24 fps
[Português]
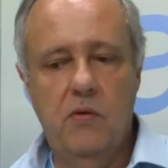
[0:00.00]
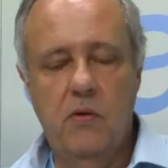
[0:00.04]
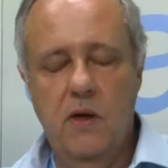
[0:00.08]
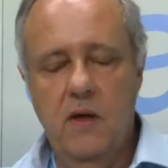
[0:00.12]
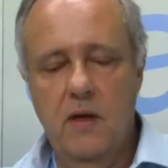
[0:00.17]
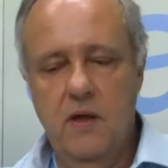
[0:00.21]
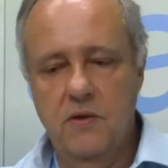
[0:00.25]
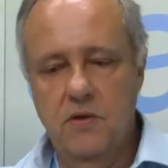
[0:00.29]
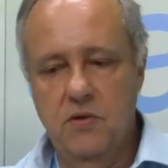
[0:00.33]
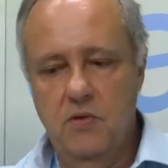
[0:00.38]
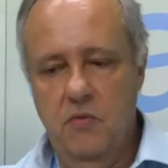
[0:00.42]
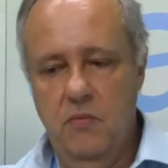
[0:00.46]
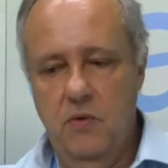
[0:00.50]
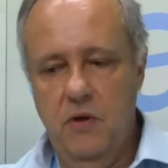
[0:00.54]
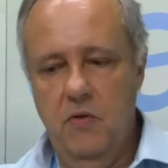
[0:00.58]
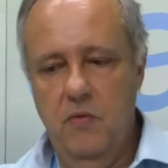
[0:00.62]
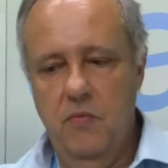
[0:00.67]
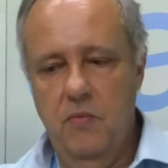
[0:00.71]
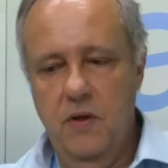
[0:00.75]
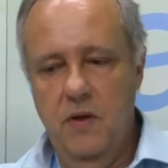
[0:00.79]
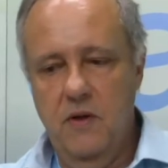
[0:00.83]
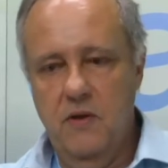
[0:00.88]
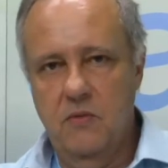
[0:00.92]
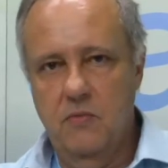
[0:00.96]
grande comigo
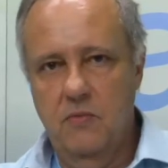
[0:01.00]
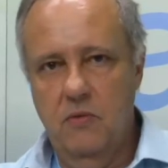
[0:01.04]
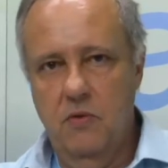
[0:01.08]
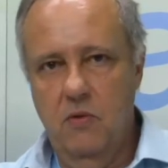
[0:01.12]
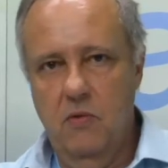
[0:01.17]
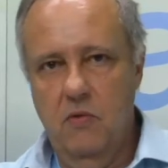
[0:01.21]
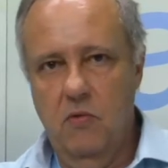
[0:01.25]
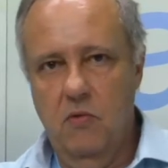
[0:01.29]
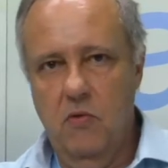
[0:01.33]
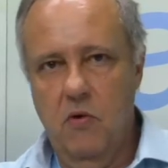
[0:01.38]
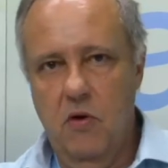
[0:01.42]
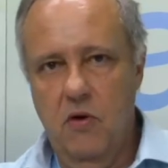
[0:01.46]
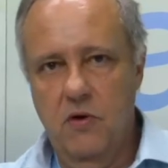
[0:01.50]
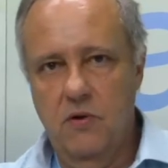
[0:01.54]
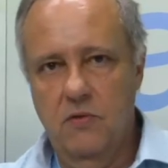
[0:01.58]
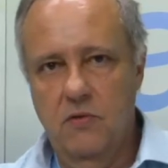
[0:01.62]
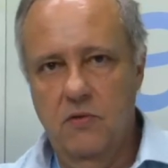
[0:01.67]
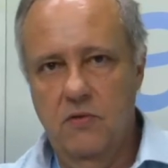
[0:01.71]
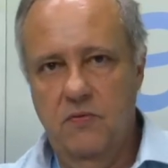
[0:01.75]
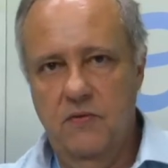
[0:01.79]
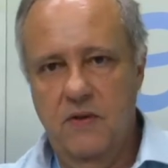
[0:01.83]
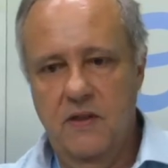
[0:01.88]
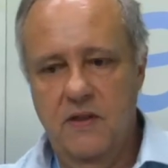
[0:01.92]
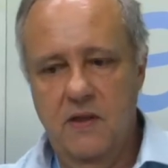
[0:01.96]
mesmo e eu gosto
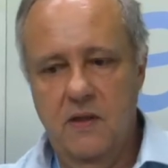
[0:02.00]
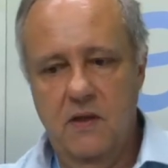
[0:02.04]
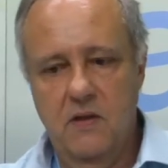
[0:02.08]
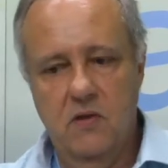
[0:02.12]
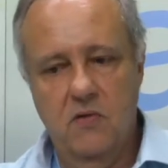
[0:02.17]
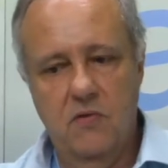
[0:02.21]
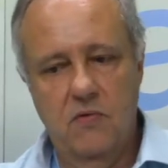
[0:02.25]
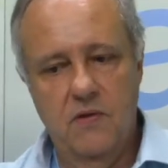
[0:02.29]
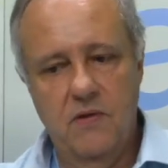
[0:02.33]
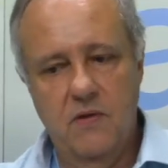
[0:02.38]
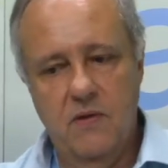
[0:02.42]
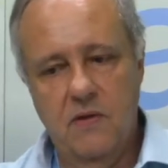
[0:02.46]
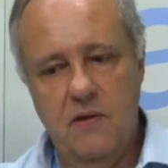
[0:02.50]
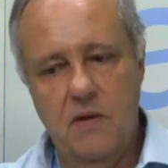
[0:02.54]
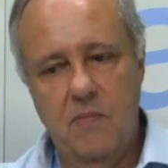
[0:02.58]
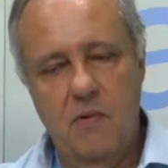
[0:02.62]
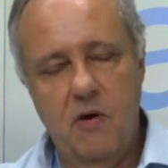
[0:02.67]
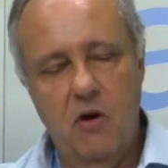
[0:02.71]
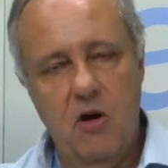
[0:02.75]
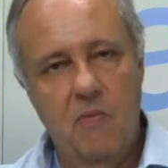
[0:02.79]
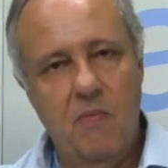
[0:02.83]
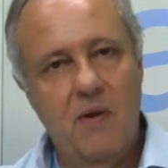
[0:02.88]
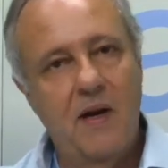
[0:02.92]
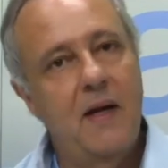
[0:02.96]
de fazer as coisas da
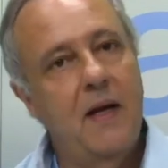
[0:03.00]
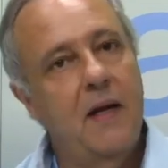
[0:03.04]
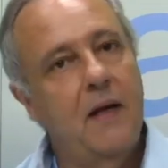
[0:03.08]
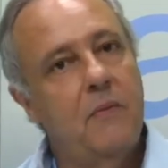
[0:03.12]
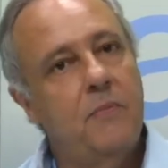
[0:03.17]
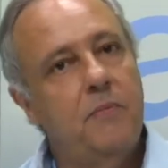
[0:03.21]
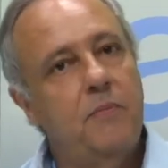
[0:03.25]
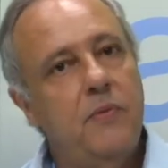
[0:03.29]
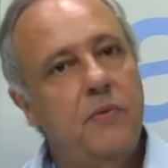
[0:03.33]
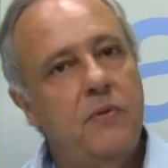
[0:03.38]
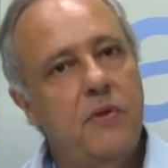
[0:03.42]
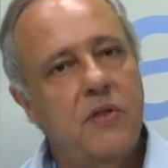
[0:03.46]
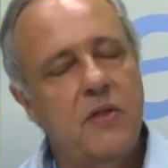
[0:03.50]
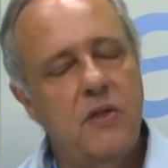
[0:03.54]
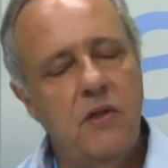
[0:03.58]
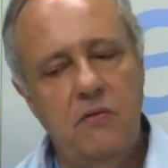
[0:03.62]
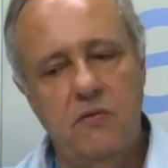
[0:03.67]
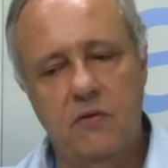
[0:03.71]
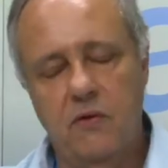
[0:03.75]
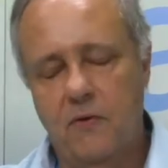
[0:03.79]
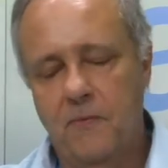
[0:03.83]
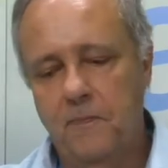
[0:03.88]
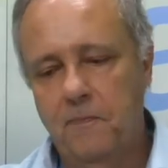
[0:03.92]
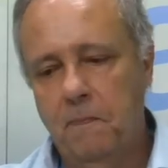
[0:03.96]
melhor maneira
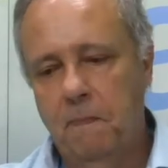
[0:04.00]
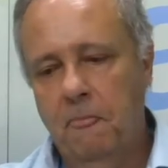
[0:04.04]
possível.